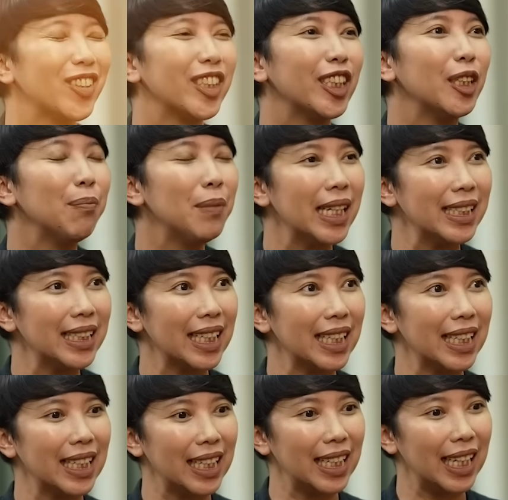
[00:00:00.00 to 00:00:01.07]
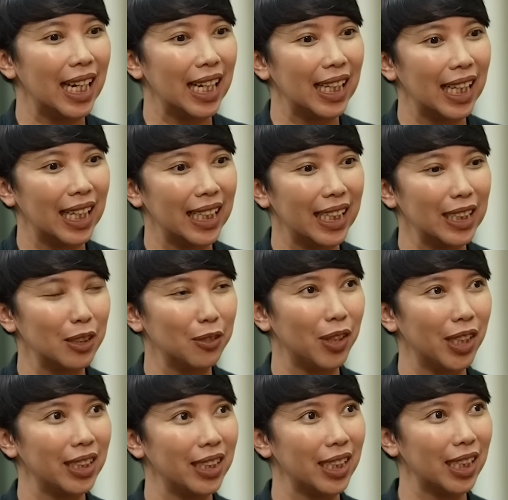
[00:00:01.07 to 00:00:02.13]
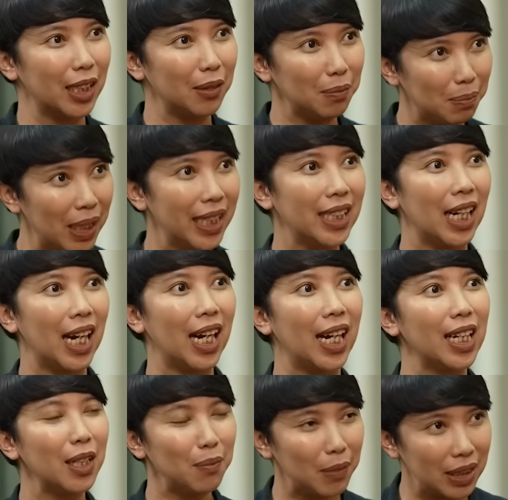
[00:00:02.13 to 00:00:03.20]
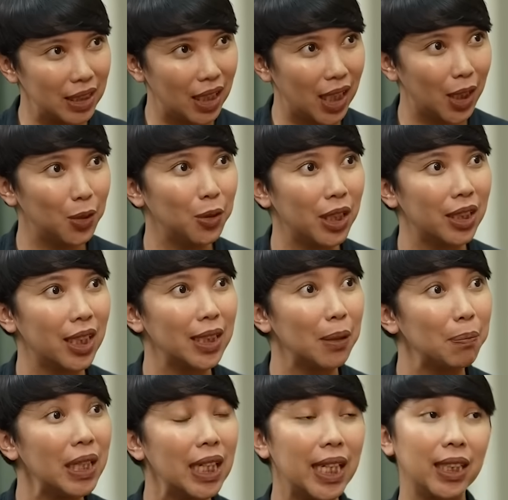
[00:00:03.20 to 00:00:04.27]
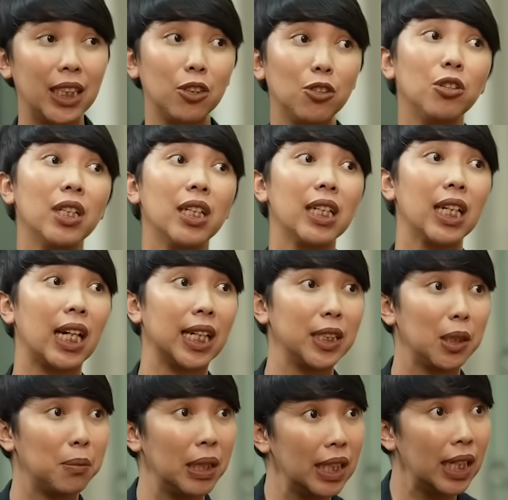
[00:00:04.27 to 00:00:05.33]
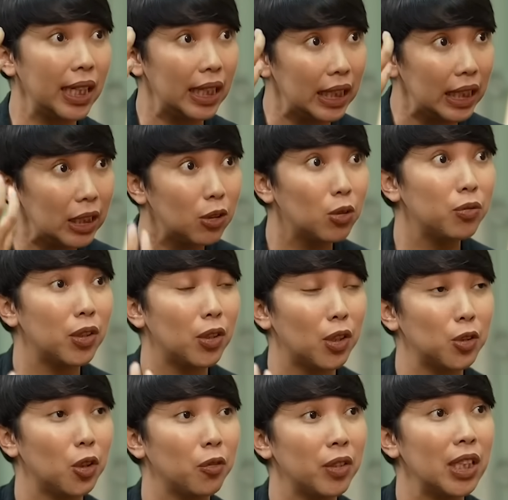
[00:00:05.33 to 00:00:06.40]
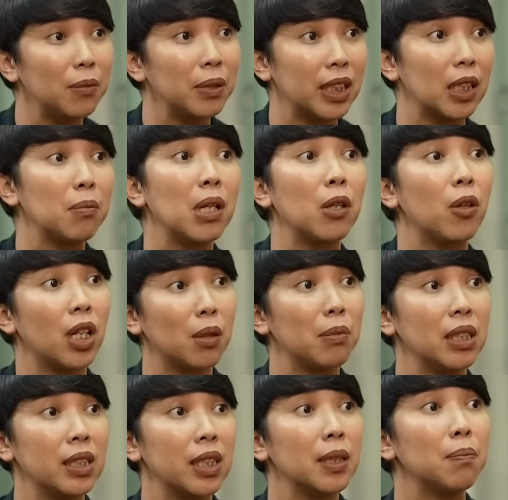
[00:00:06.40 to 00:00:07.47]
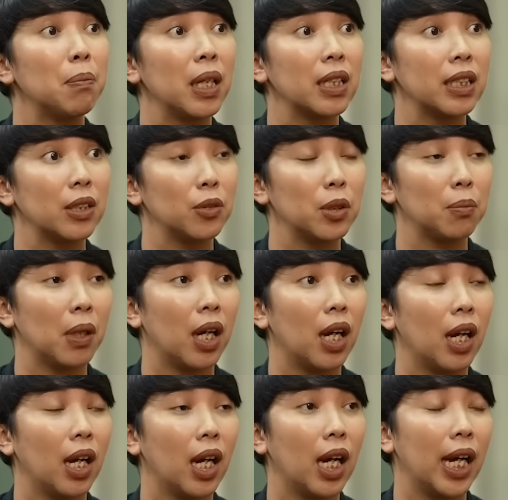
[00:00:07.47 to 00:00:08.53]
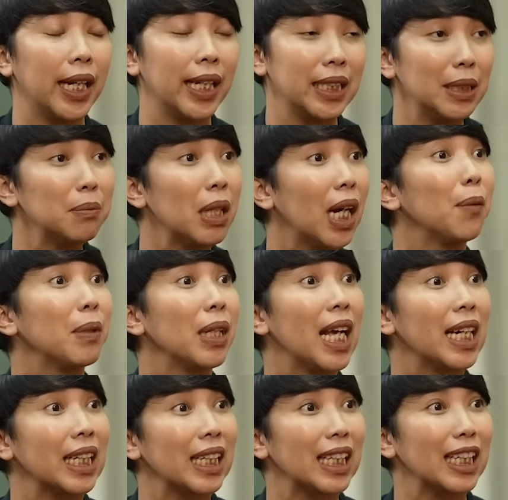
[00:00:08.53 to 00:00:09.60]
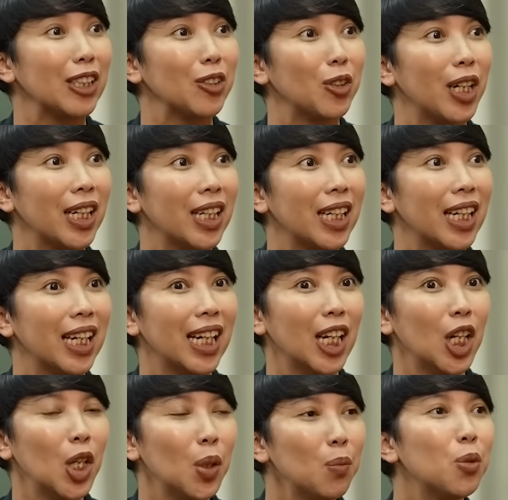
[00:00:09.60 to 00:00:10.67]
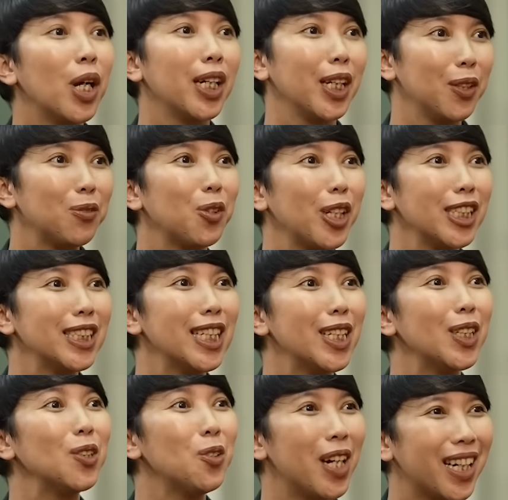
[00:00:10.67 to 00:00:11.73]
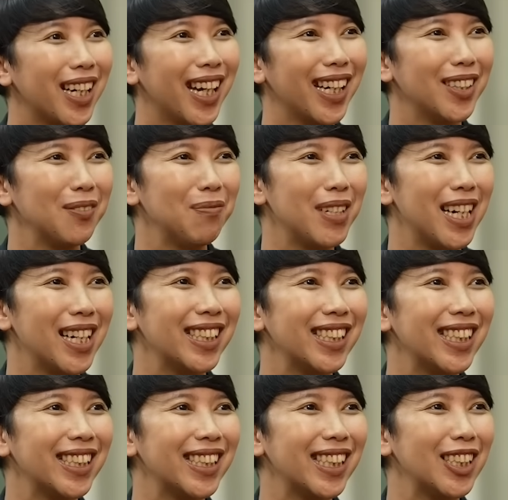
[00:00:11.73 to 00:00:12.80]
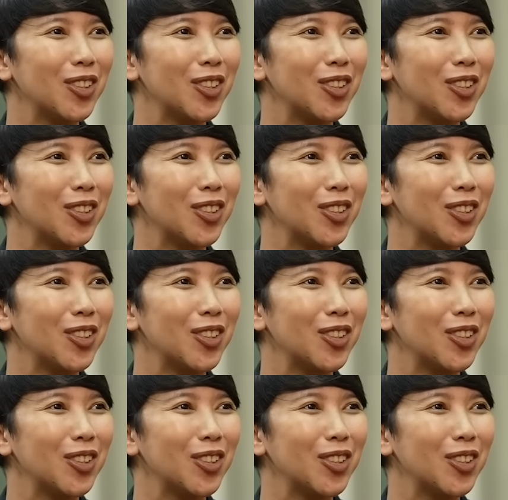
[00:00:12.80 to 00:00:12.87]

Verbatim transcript: jadi belajar dari hal-hal yang sifatnya hmm. balik ke akar masa lalu kita, tapi ngelihat itu dari kacamata ini tuh filosofi yang kita bawa ke masa depan gitu sih pak. Hmm. Kayaknya bakal menarik gitu karena yeah. bukan influence dari luar kan, berarti kita yeah.